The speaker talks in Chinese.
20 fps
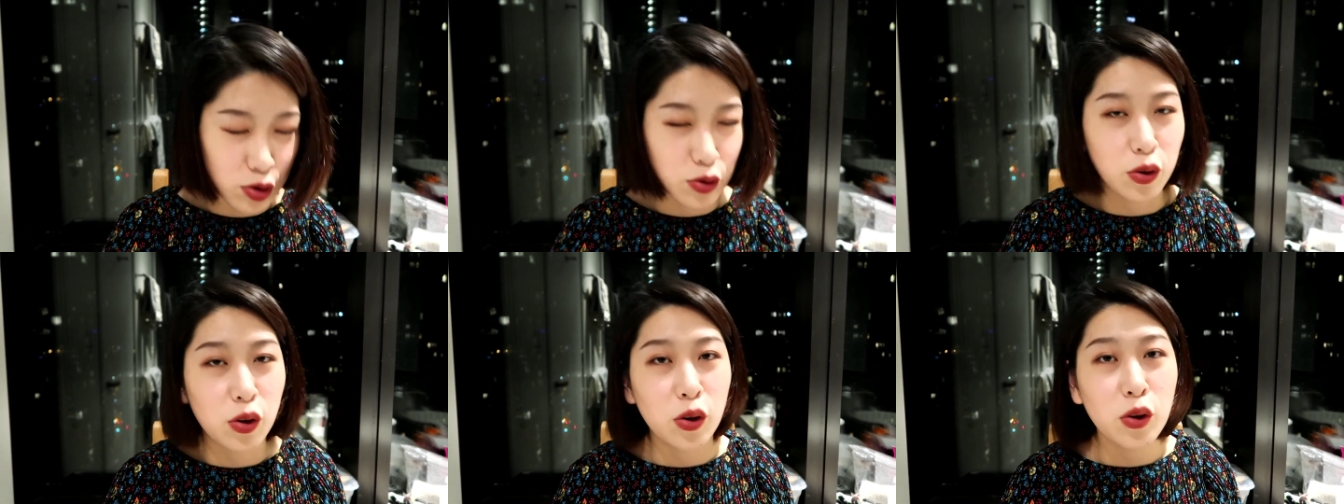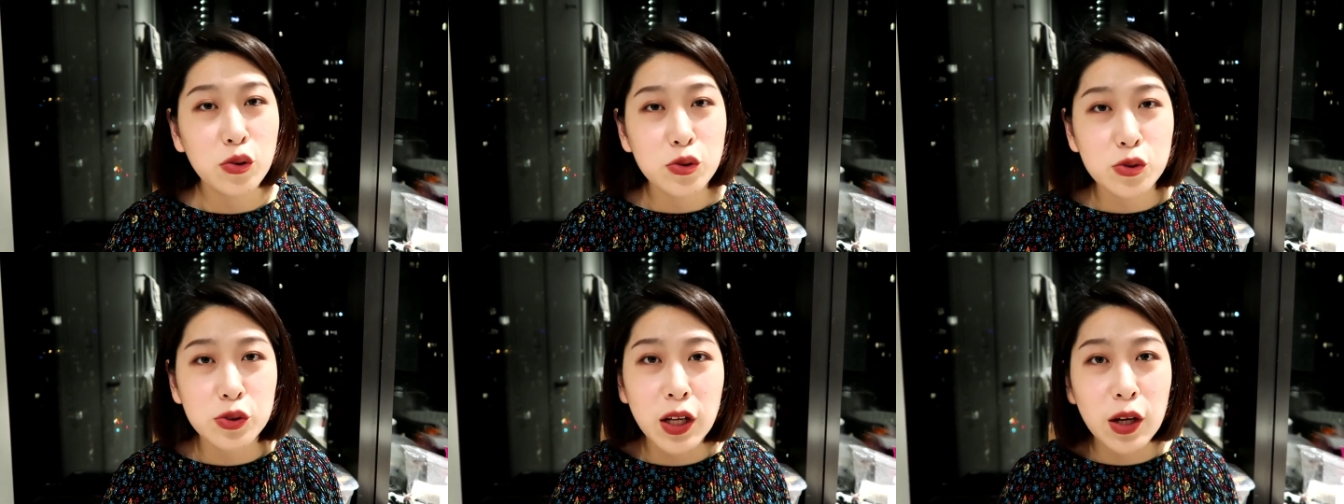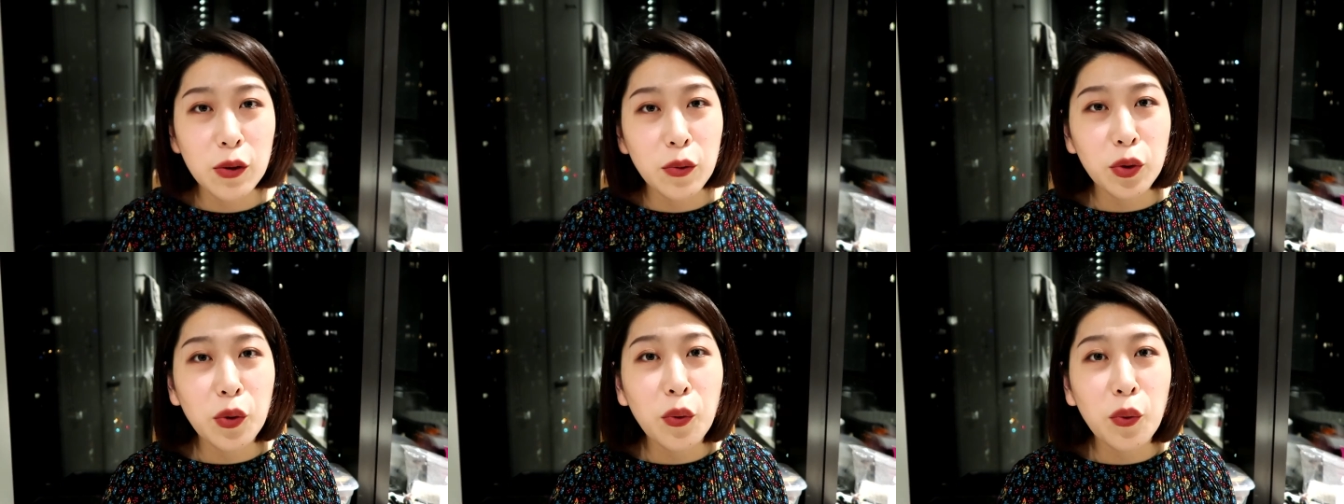说，欧舒
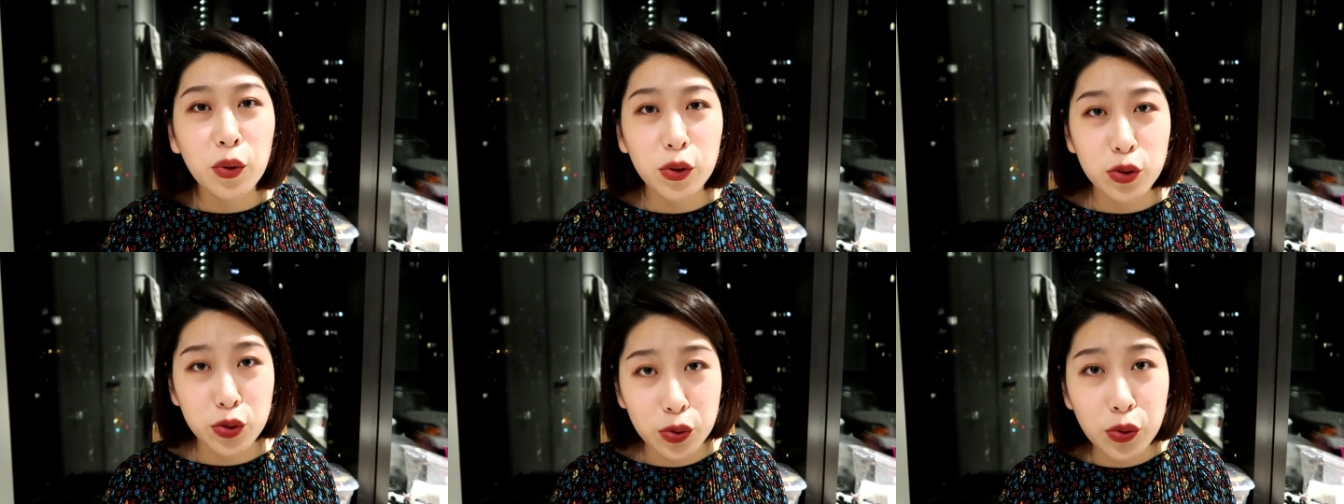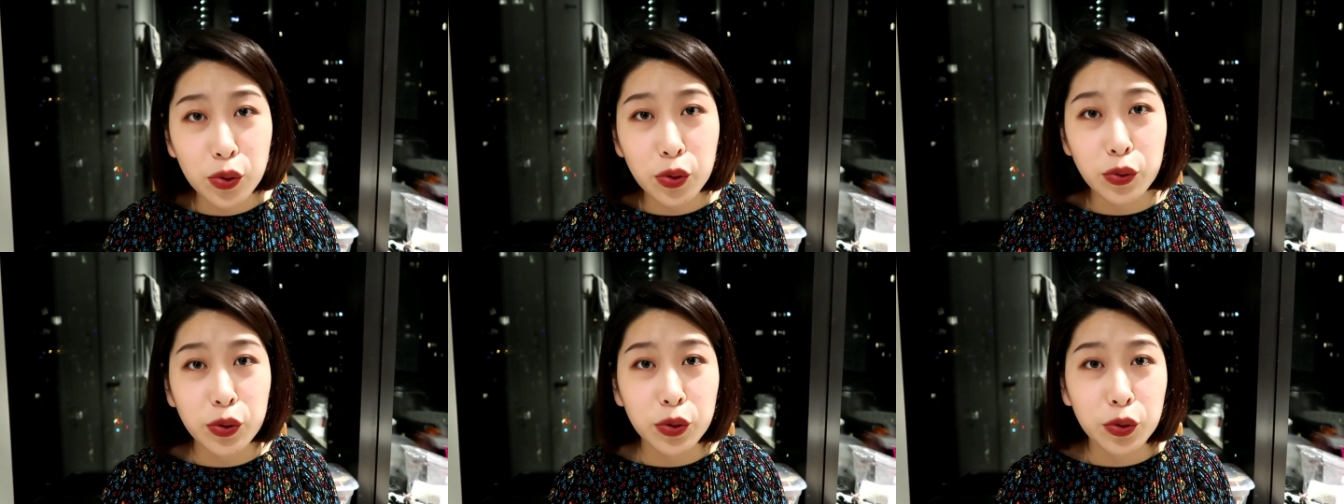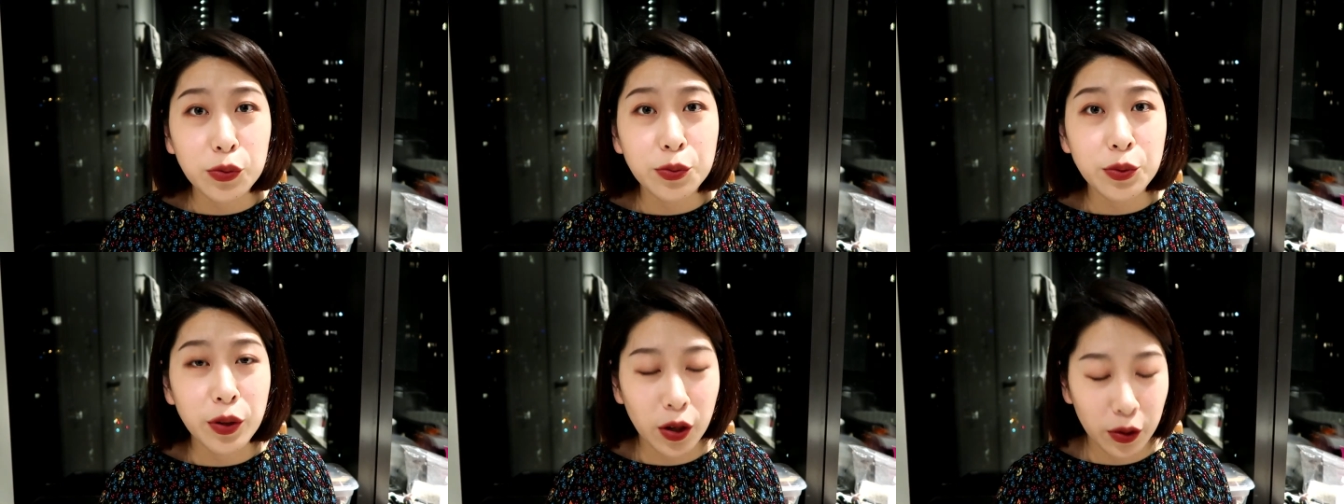丹我用过的所有东西
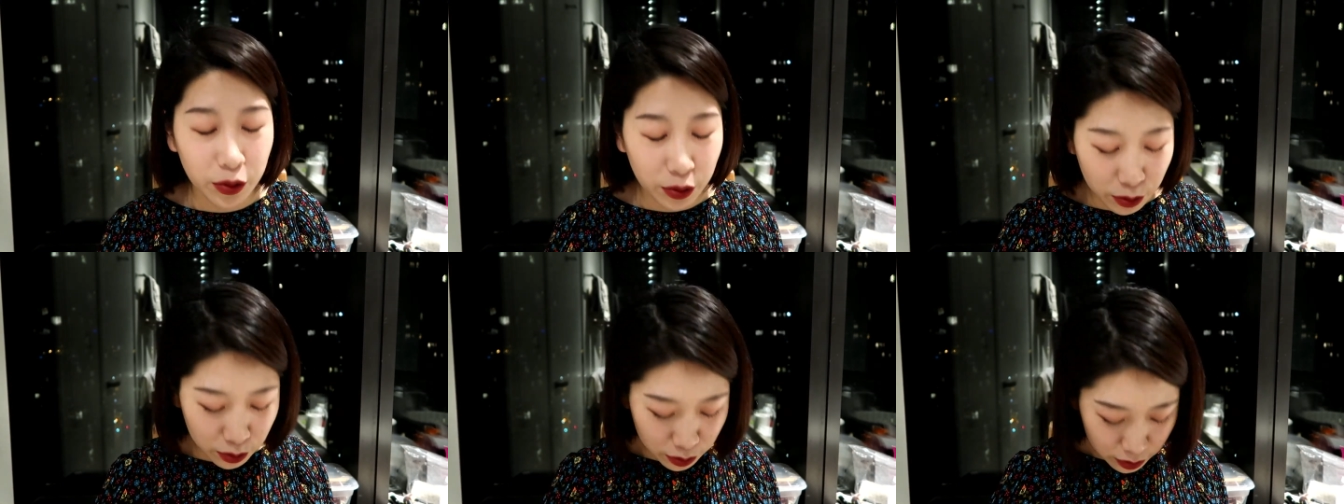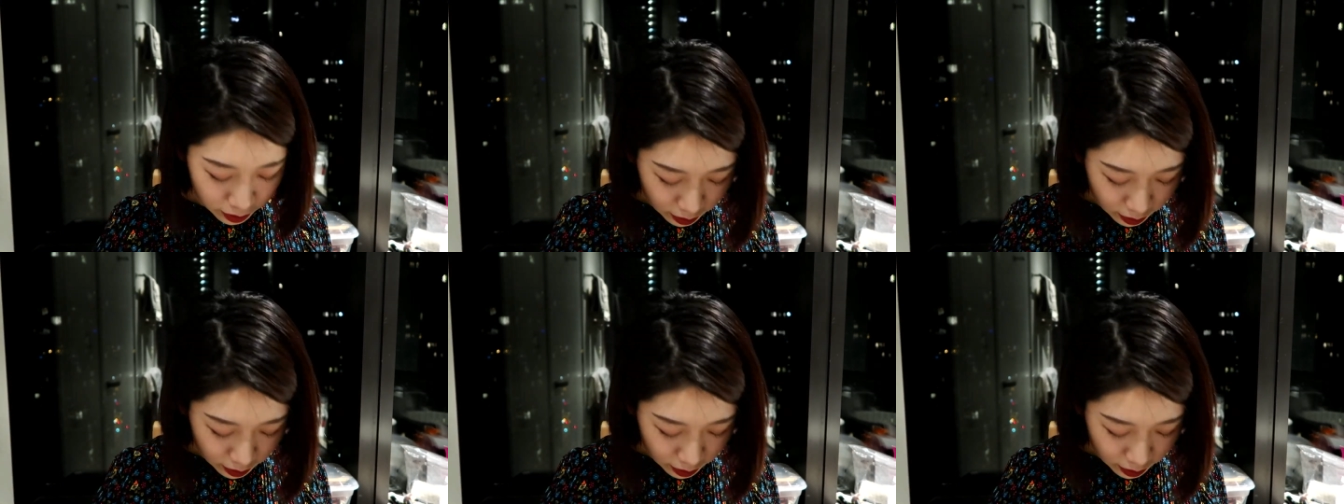都不好用。